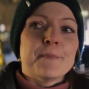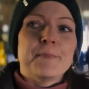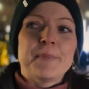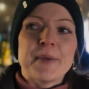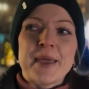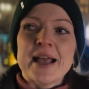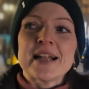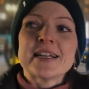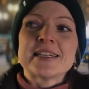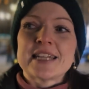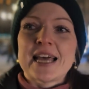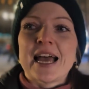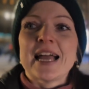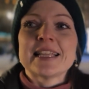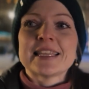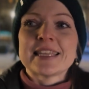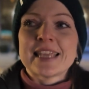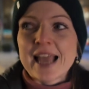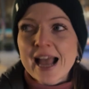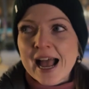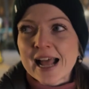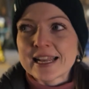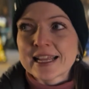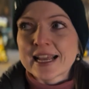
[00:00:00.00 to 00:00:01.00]

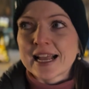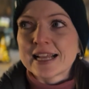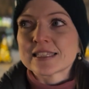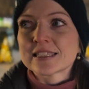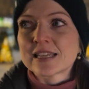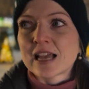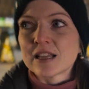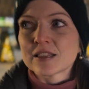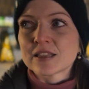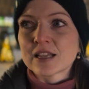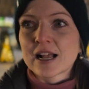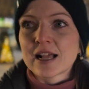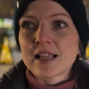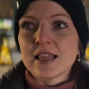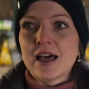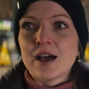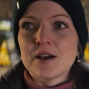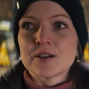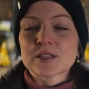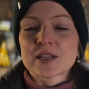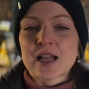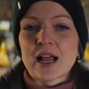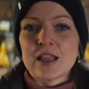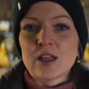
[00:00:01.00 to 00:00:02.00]
Bedanya dengan Santa
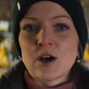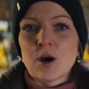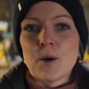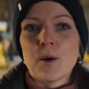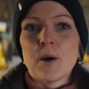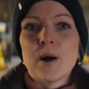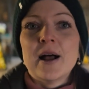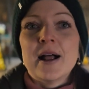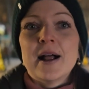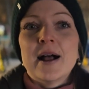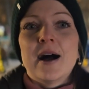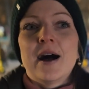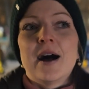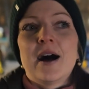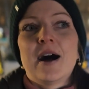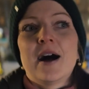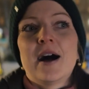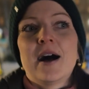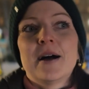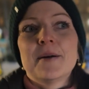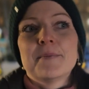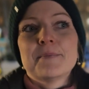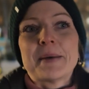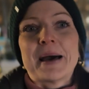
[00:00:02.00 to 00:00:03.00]
Claus kalau uh, eh,